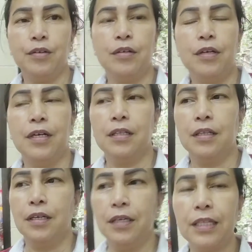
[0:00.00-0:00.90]
ko at
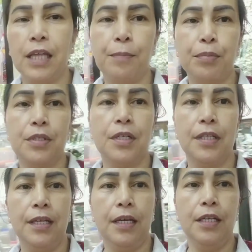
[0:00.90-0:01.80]
uh, natapos na
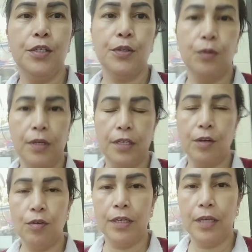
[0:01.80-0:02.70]
din. So, ang hindi
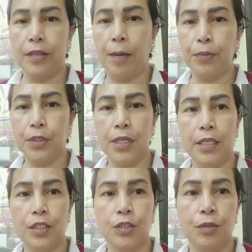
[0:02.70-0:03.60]
ko lang natapos
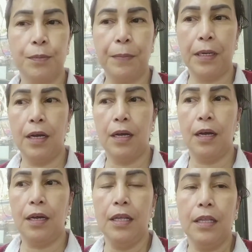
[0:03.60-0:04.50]
guys yung
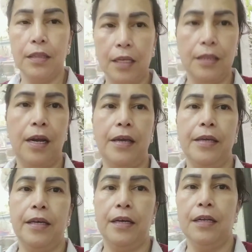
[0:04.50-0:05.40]

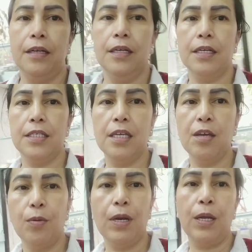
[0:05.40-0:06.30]
pag-dryer. Ah, uh, ah. kasi
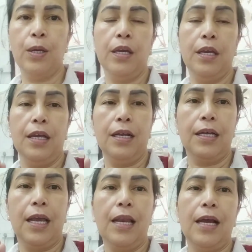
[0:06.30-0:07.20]
hiwalay,
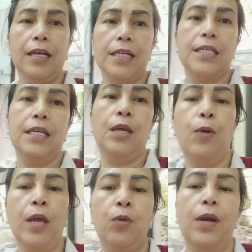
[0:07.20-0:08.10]
kailangan kasing
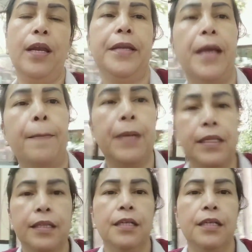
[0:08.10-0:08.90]
hiwa-hiwalay dapat.